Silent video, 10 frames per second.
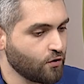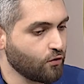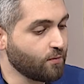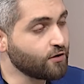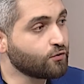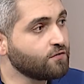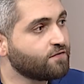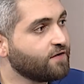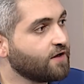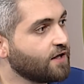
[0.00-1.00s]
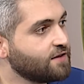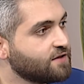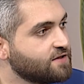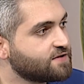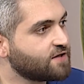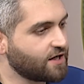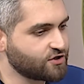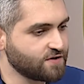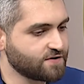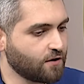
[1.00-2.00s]
وما يكون في عندي
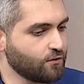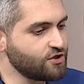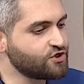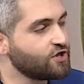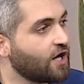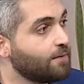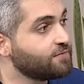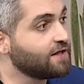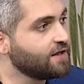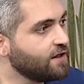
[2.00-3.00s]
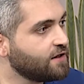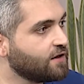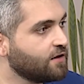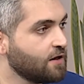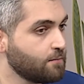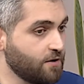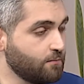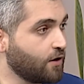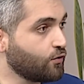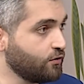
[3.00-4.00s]
ديستراكشنز او اشياء عم تلهيني من
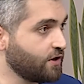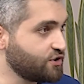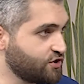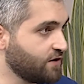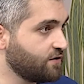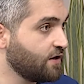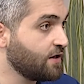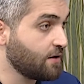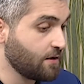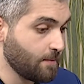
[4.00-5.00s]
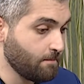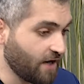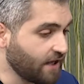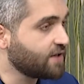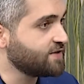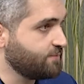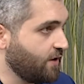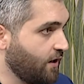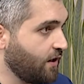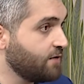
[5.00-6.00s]
ما اكون عن جد مركز
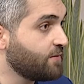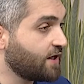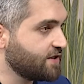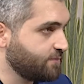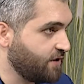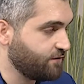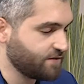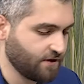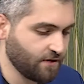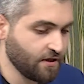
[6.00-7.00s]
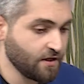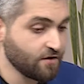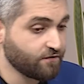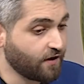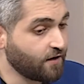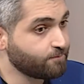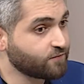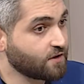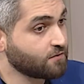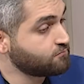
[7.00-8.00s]
بحالي مركز بنفسي ف
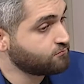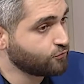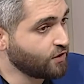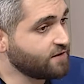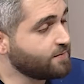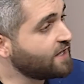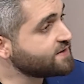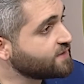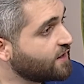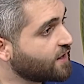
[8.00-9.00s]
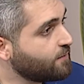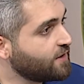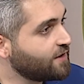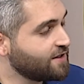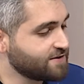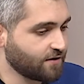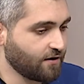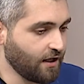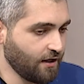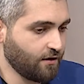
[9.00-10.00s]
وحده من الاسئله كمان اذا
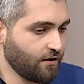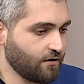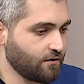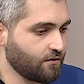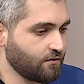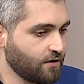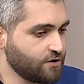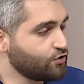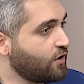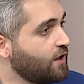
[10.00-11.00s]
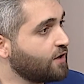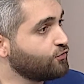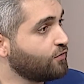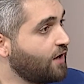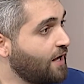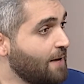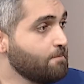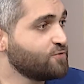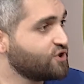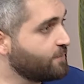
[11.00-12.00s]
هلا اجوا عرضوا
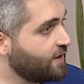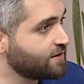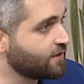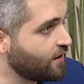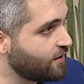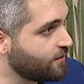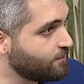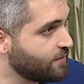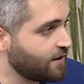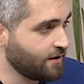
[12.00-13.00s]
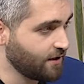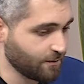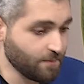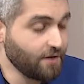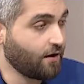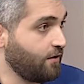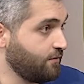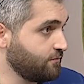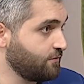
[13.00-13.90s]
اهم جامعات العالم عليك منحه